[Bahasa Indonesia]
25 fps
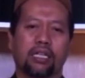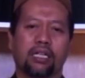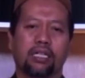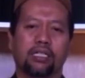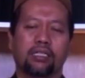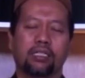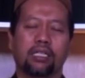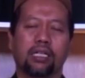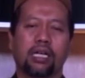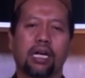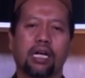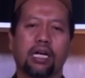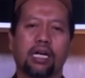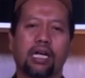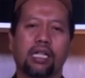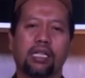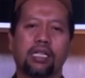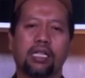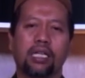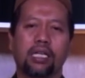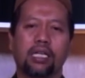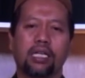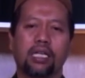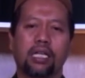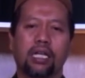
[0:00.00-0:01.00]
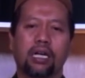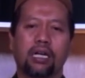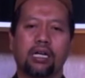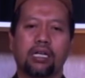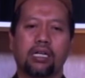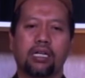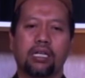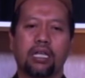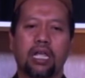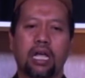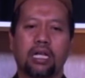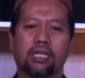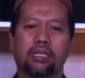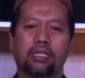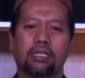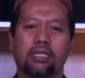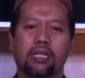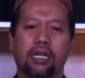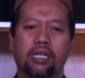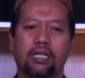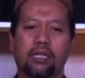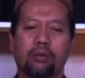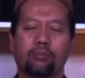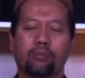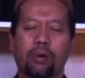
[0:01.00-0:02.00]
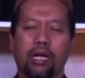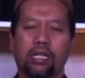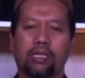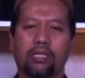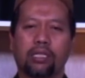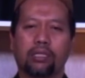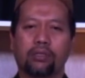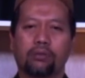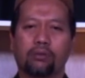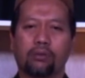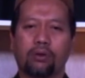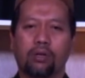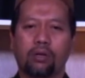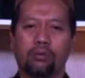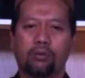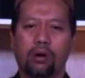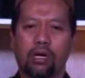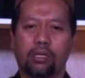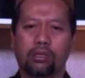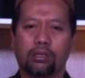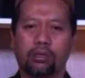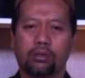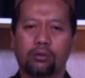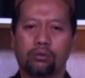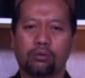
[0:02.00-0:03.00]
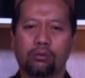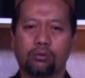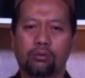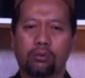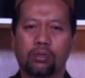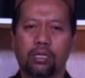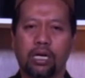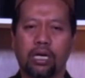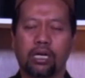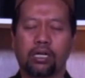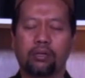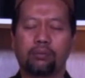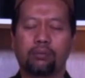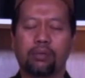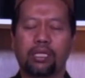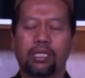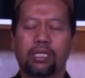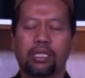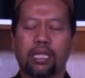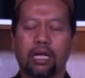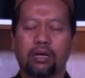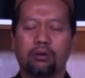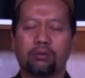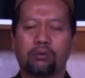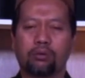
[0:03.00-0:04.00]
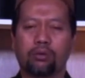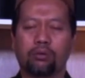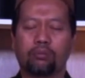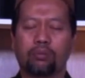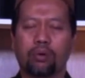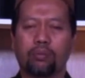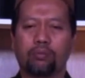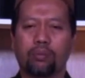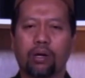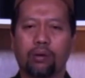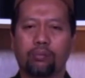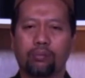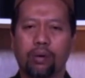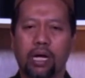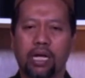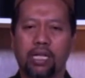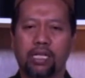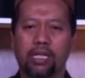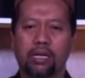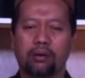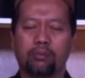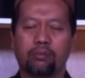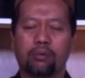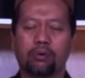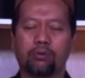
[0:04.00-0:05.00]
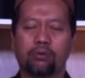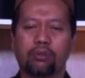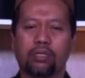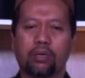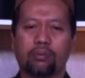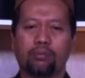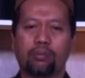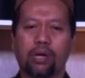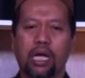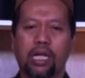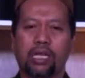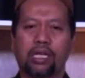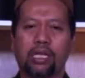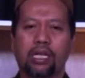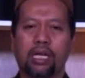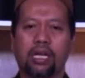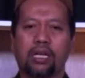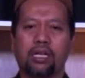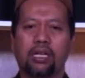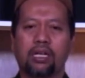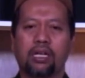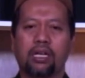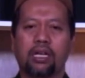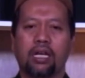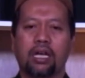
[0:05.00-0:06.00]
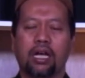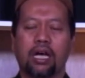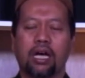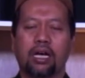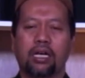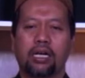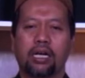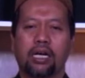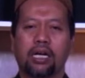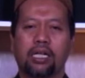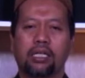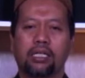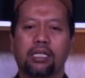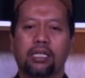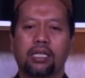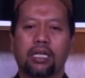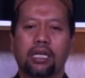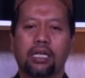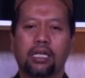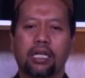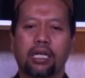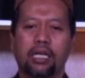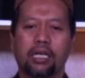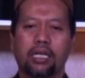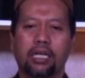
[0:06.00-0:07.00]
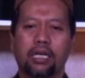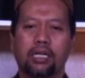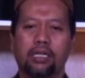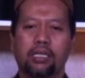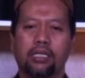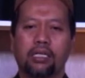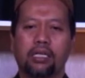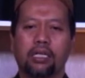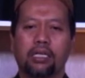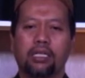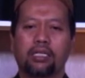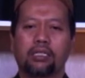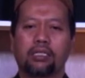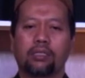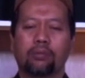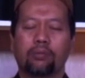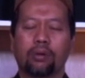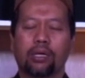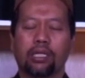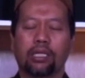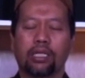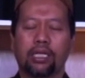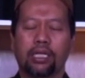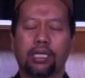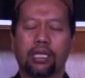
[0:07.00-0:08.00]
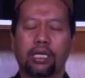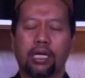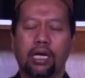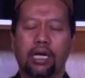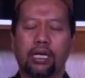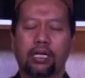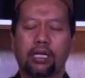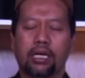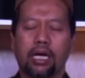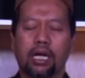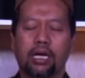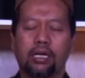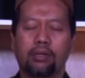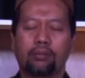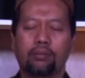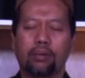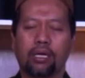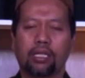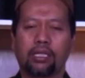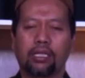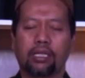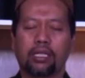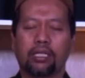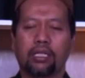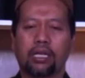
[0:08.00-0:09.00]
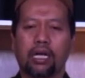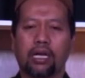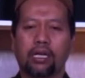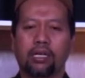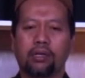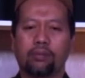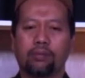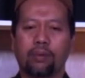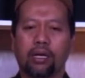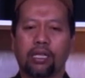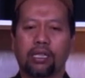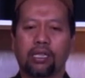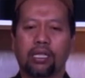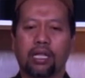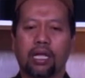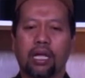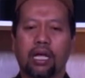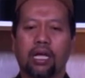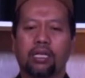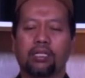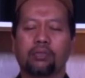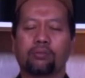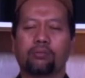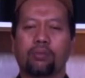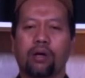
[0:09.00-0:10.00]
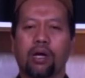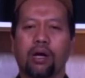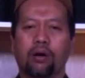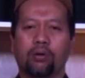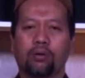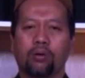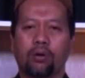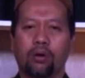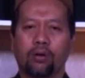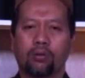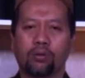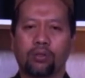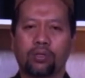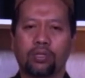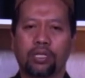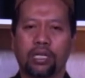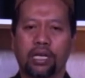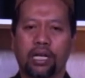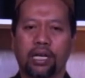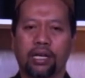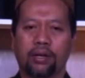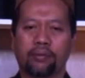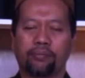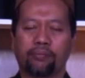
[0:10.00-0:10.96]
Sedangkan zikir yang tidak terbatas oleh waktu dan diminta untuk memperbanyak mengucapkannya adalah zikir-zikir seperti dengan kalimat-kalimat asmaul husna.